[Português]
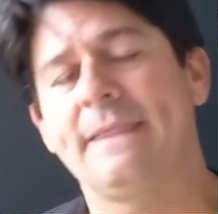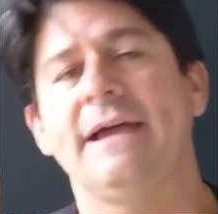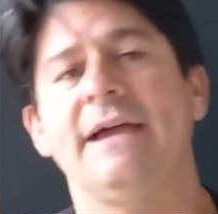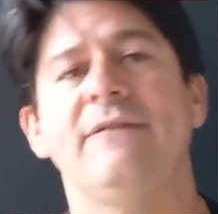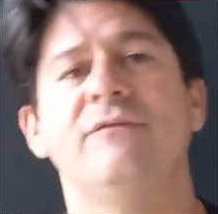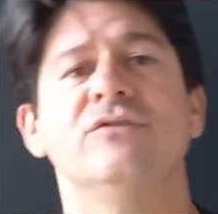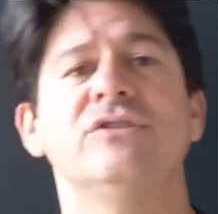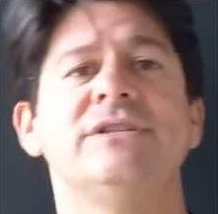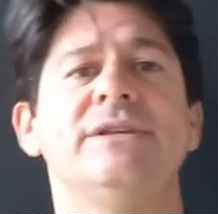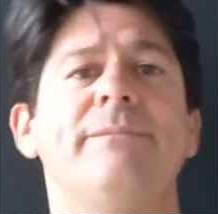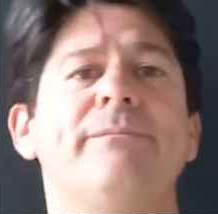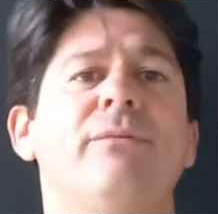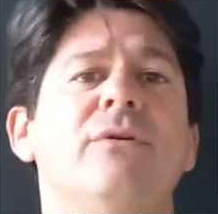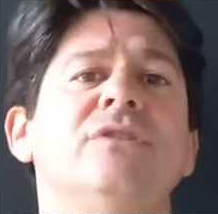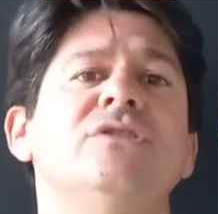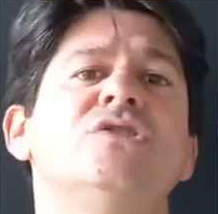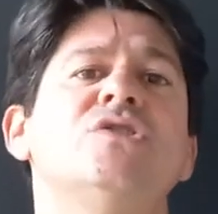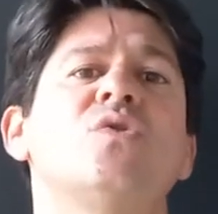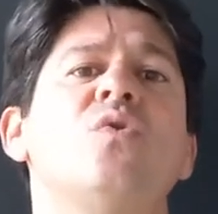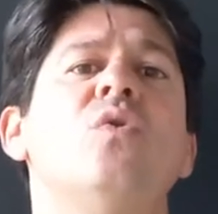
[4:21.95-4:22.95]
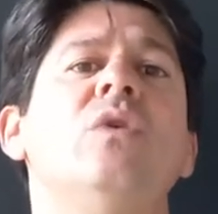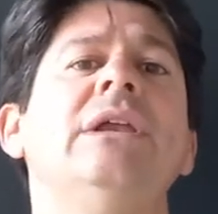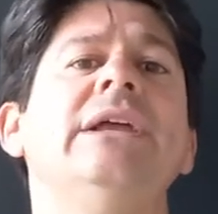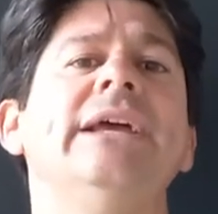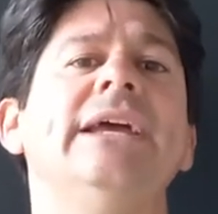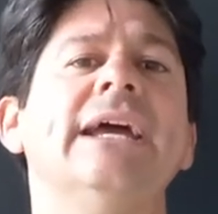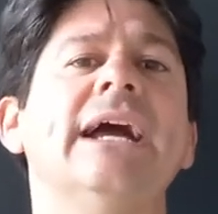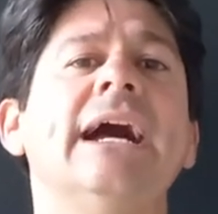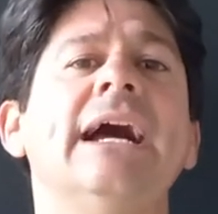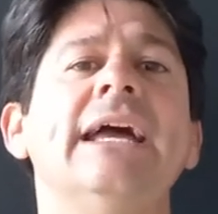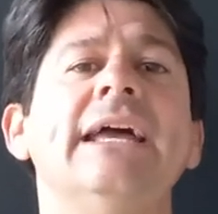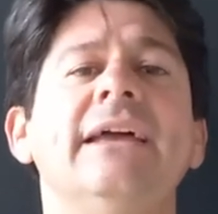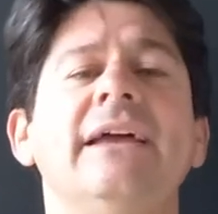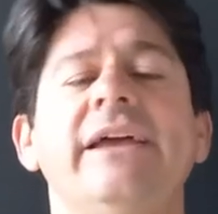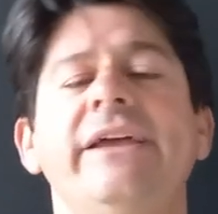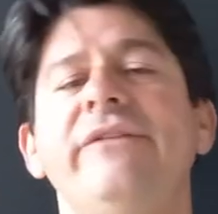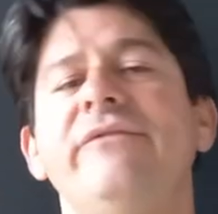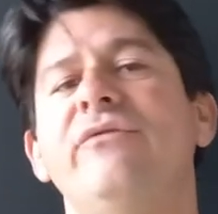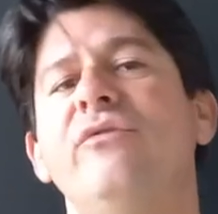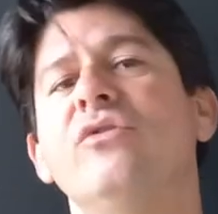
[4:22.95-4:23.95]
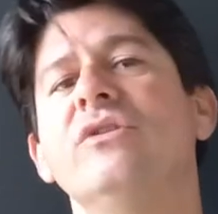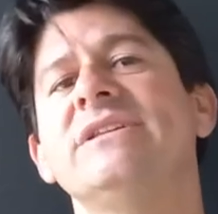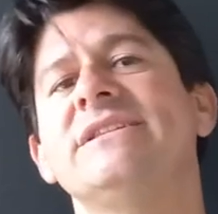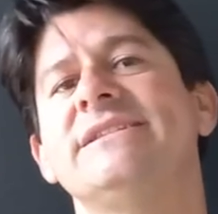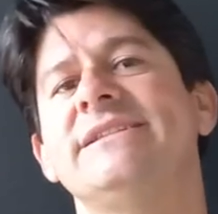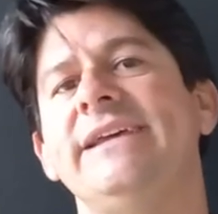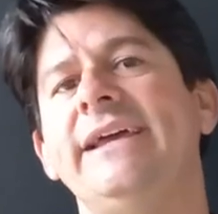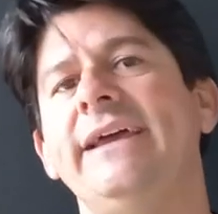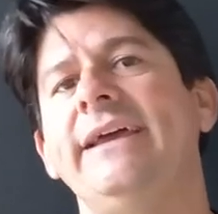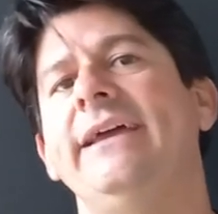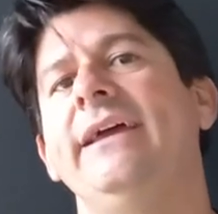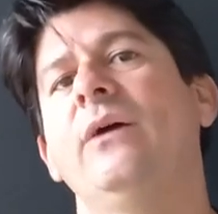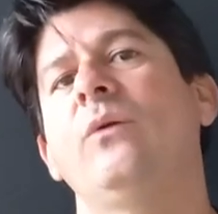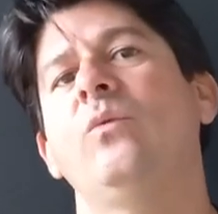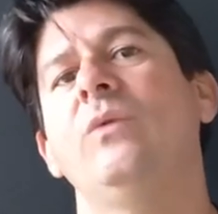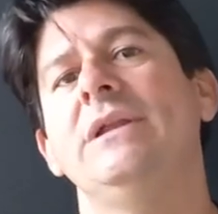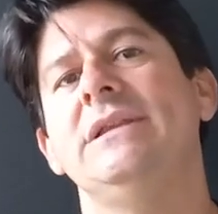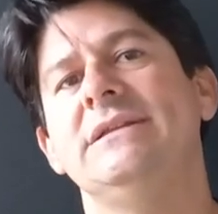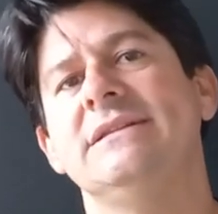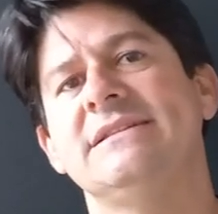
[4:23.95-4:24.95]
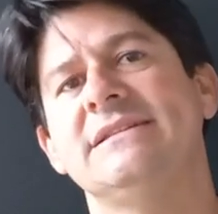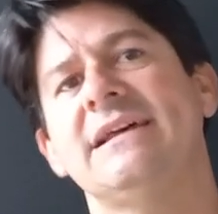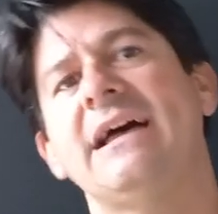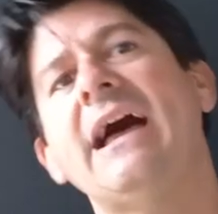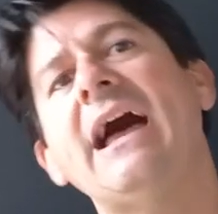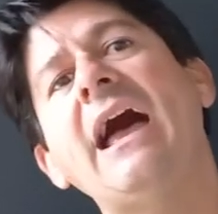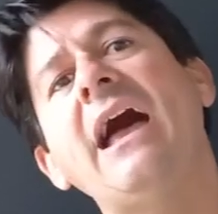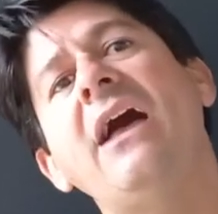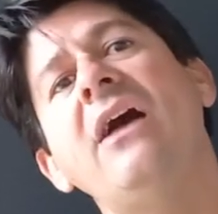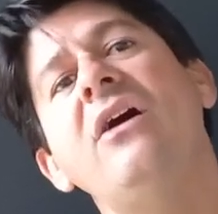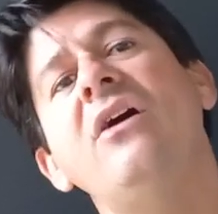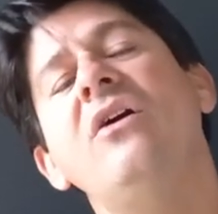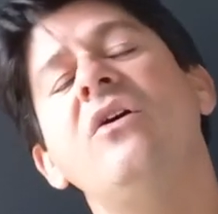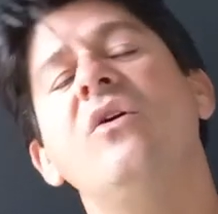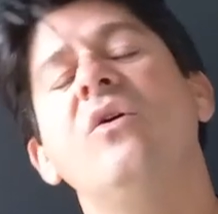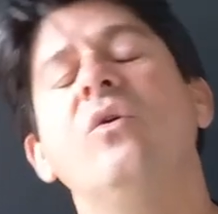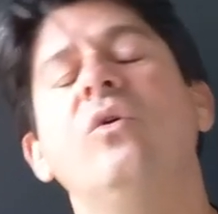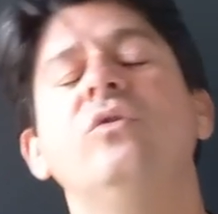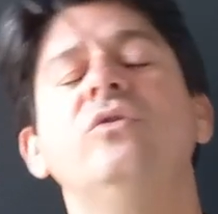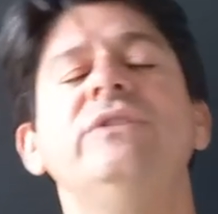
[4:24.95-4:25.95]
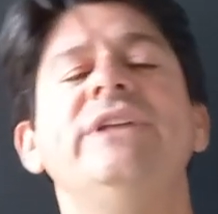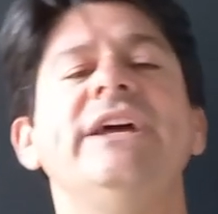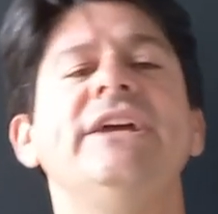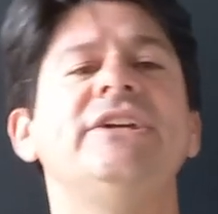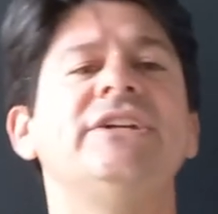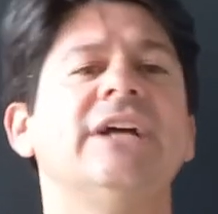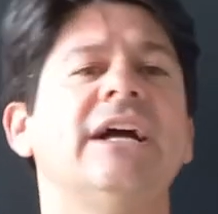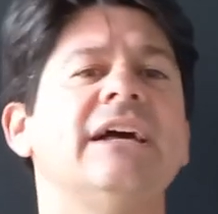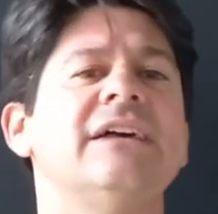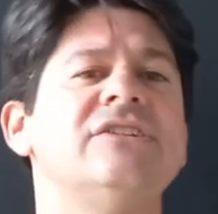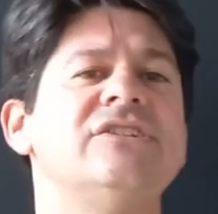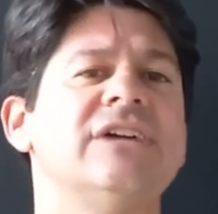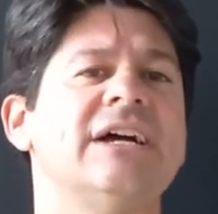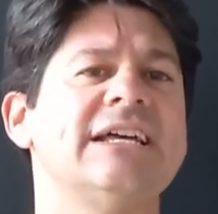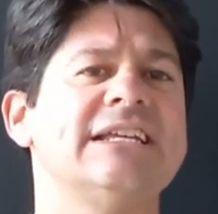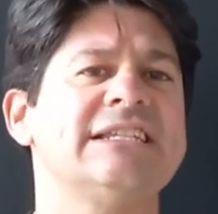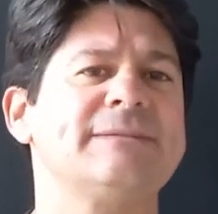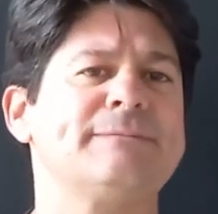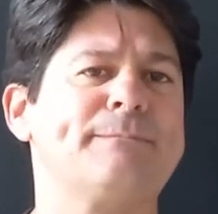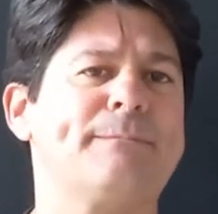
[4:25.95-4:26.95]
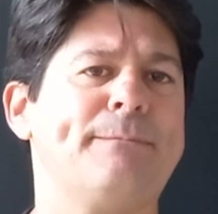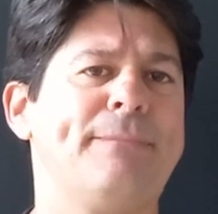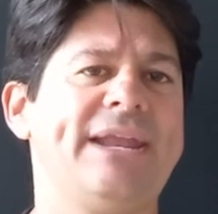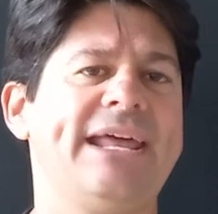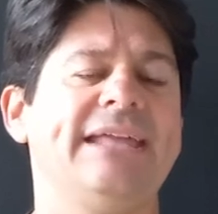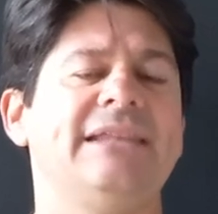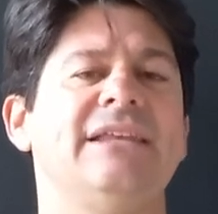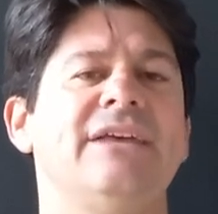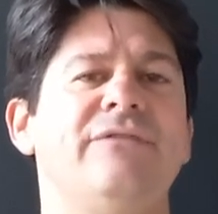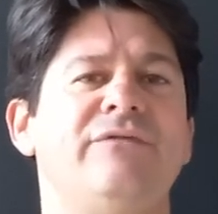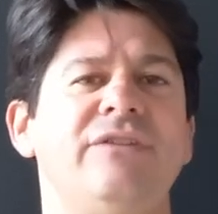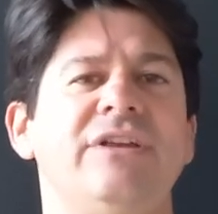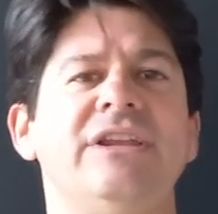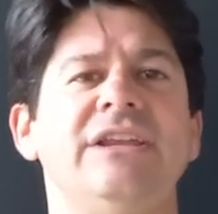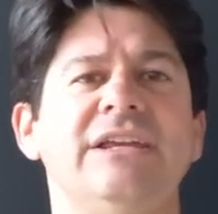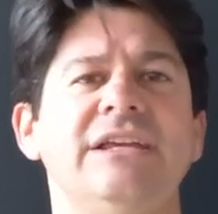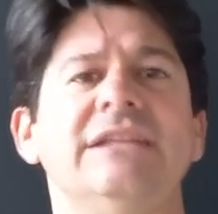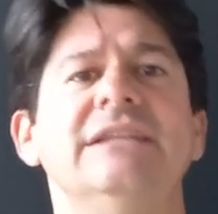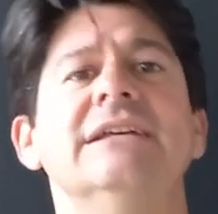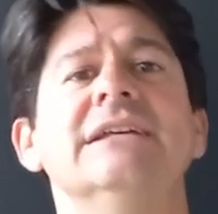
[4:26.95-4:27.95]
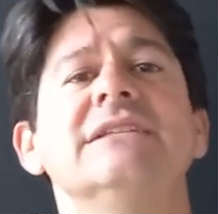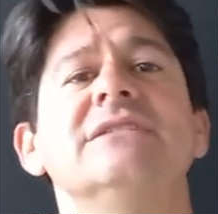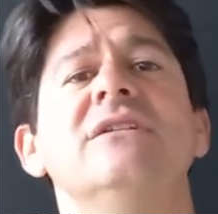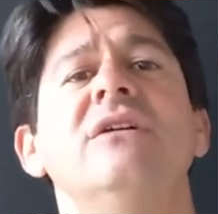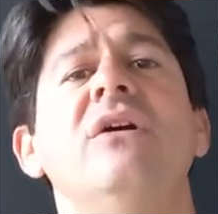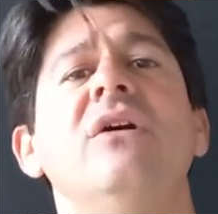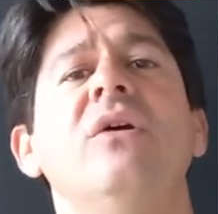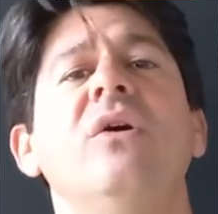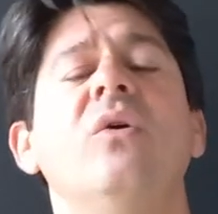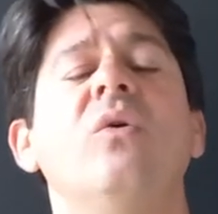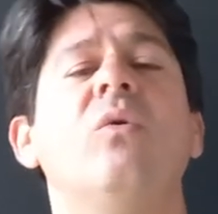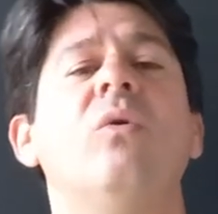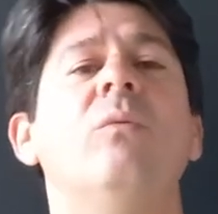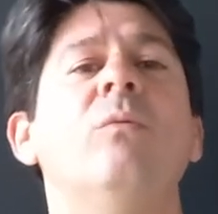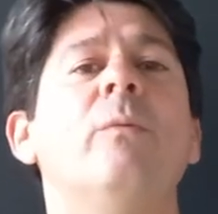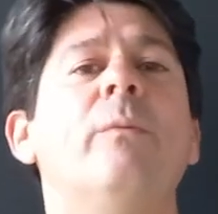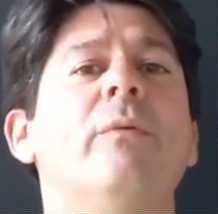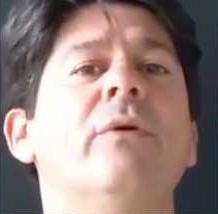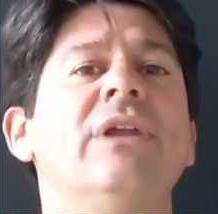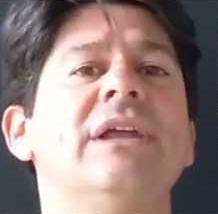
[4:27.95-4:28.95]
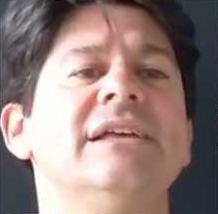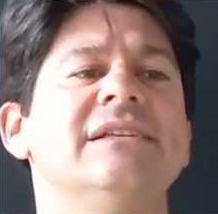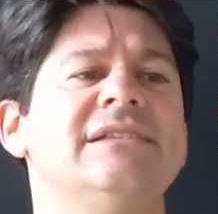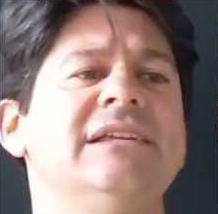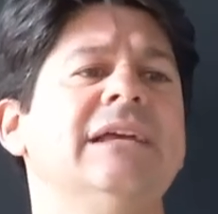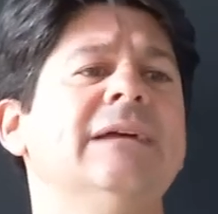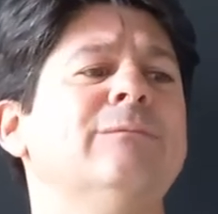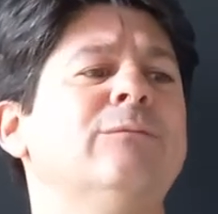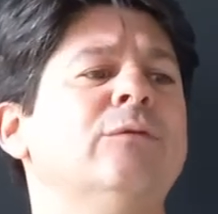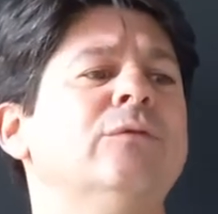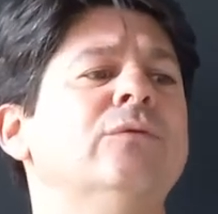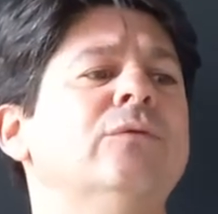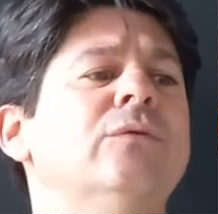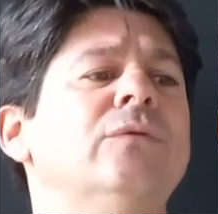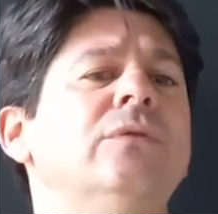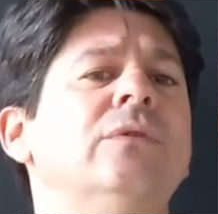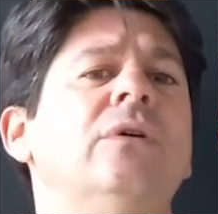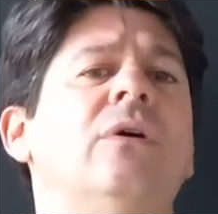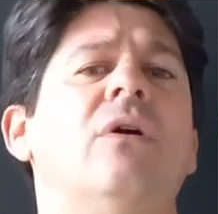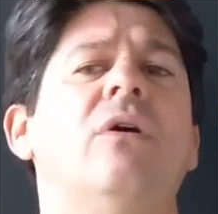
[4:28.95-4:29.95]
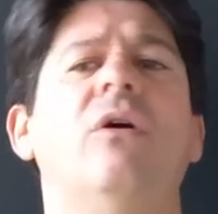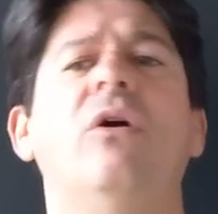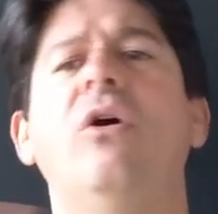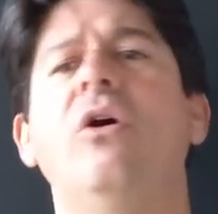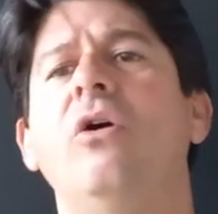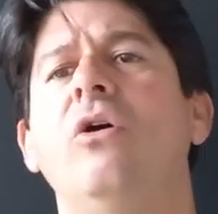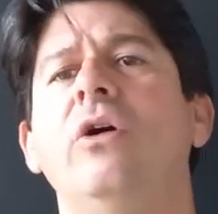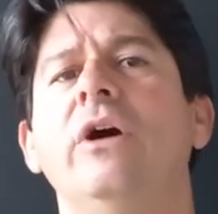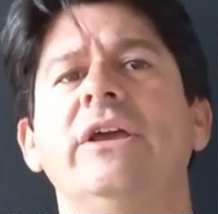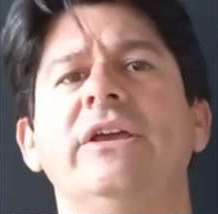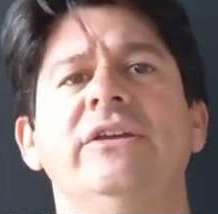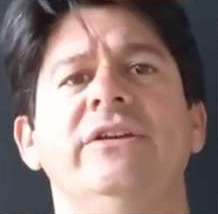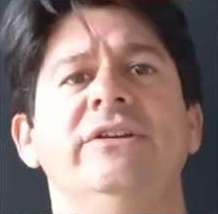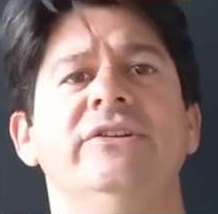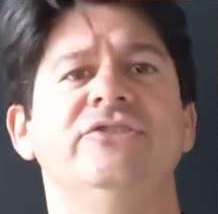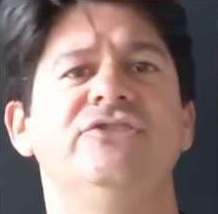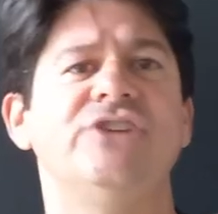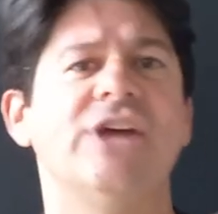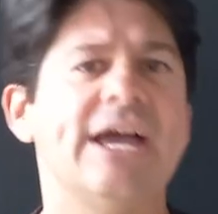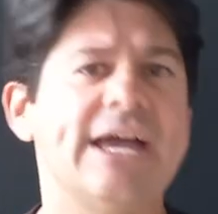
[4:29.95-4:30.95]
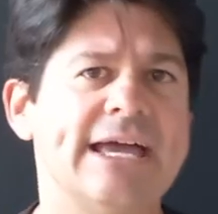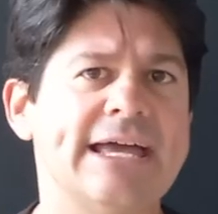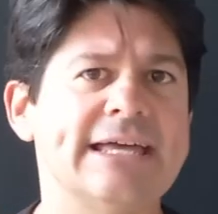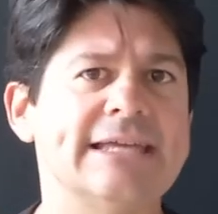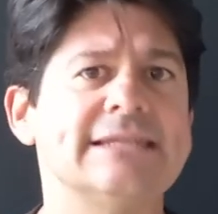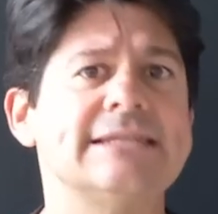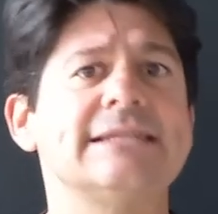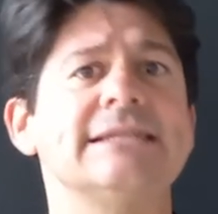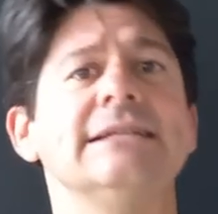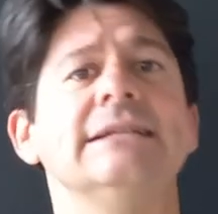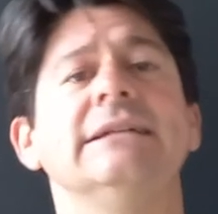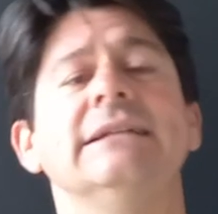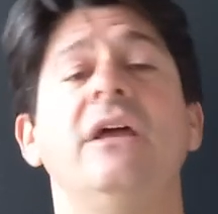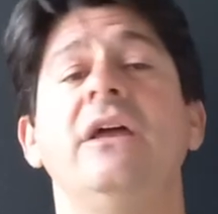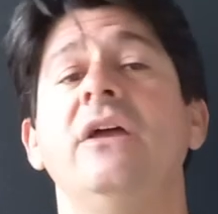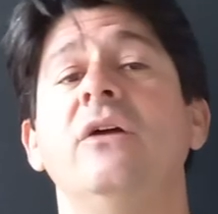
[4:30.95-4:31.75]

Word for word: Aí você pode escolher em você equalizar ou deixar já as pré-definidas, como por exemplo rock, jazz.